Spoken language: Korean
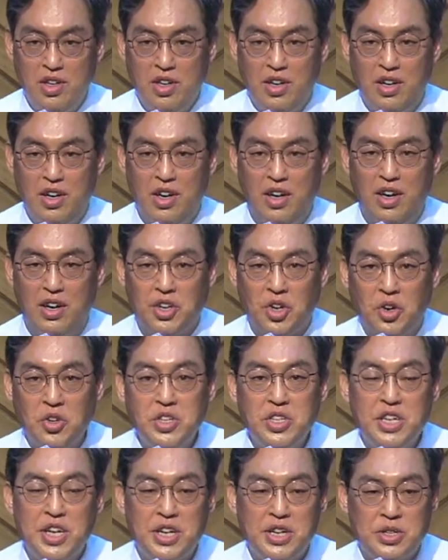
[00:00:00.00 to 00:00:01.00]
아,
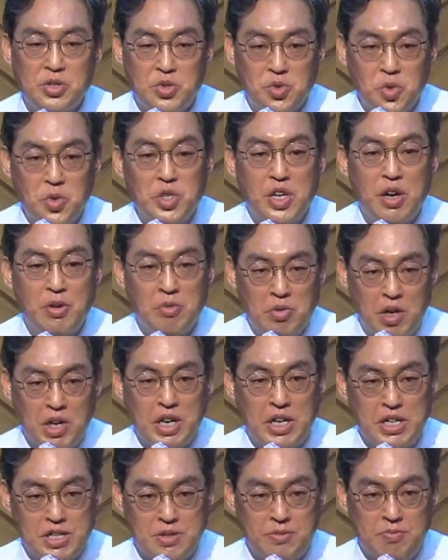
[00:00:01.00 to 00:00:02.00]
현장 소장과
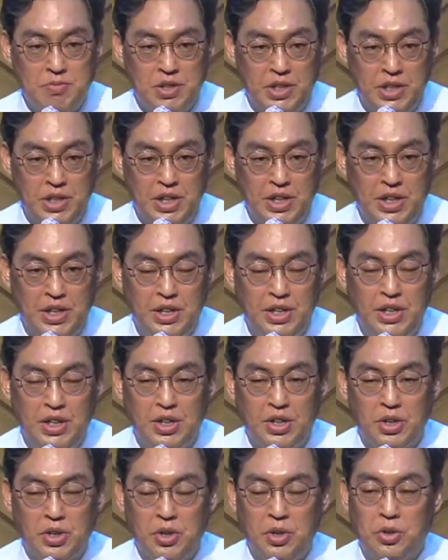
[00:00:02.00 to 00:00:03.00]
같습니다.
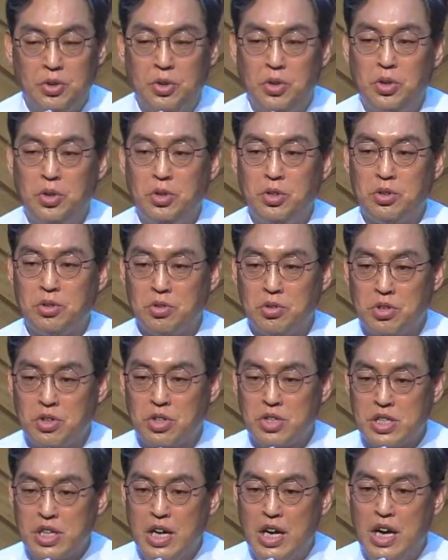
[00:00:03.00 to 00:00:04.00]
그리고
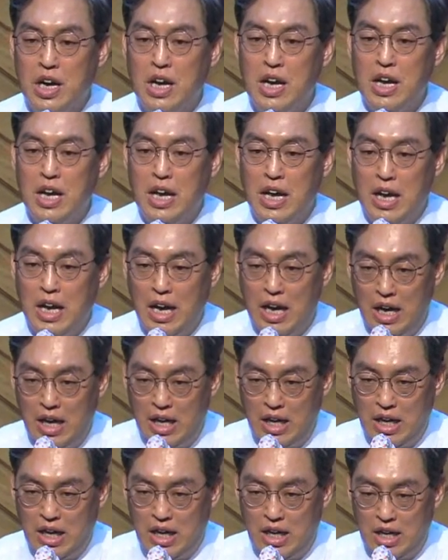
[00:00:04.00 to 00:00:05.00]
동역자
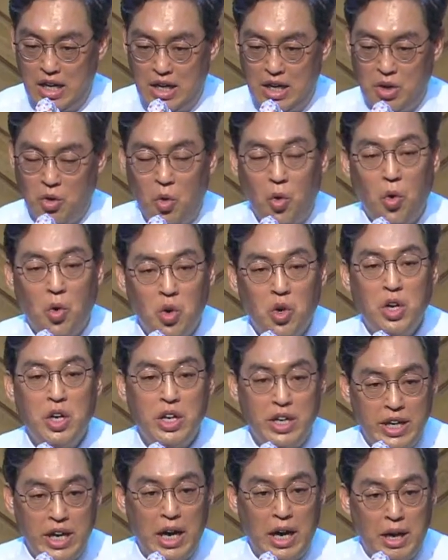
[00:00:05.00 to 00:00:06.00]
아,
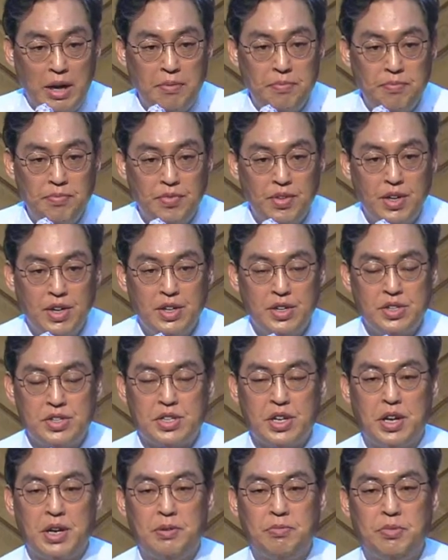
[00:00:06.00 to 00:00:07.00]
오홀리압 이
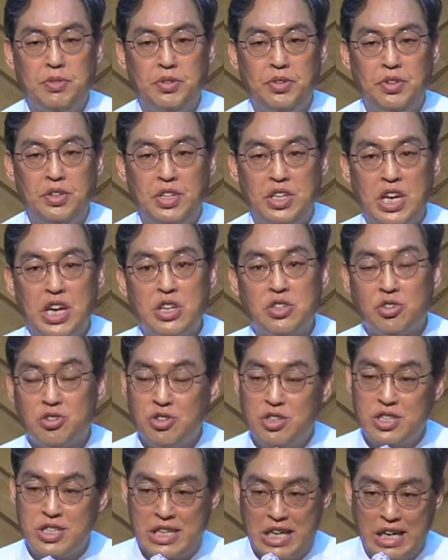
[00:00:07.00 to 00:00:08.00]
사람은 예술
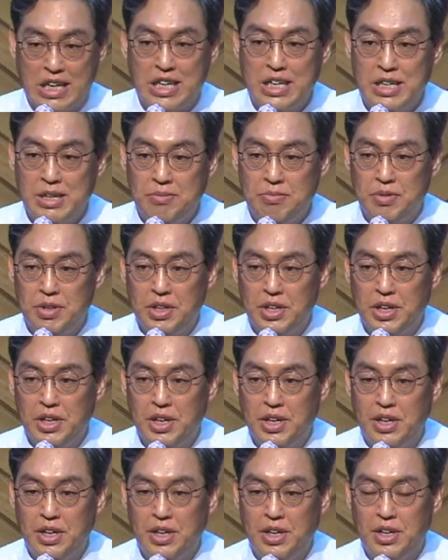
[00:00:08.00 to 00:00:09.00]
장인입니다.
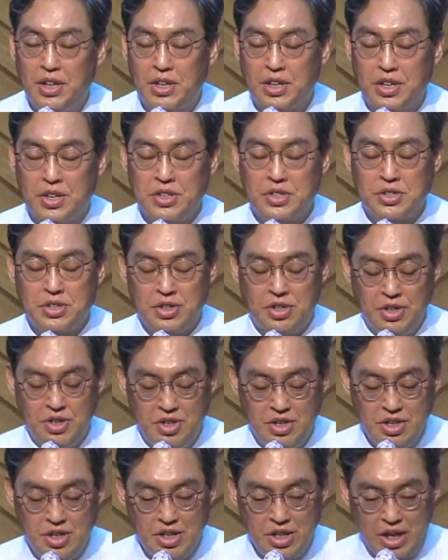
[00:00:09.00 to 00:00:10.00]
그래서
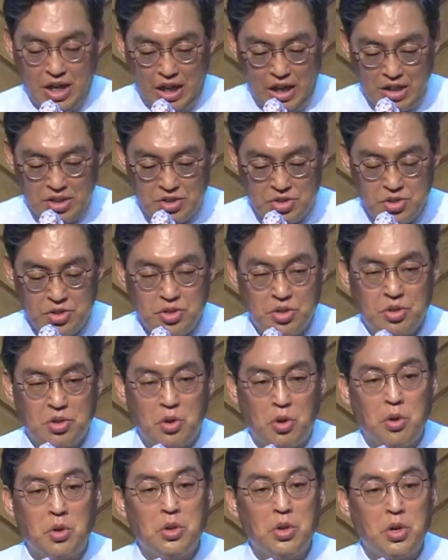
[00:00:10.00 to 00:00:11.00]
아주
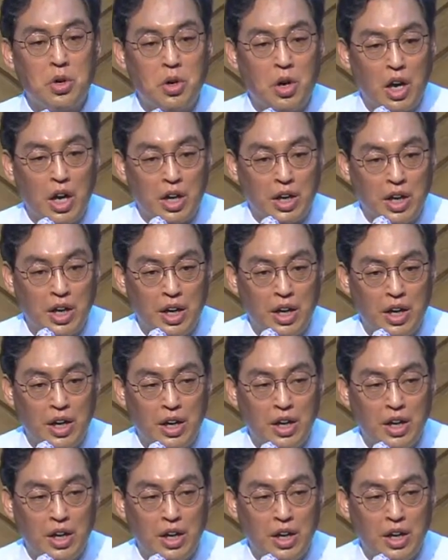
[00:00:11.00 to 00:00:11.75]
공교하게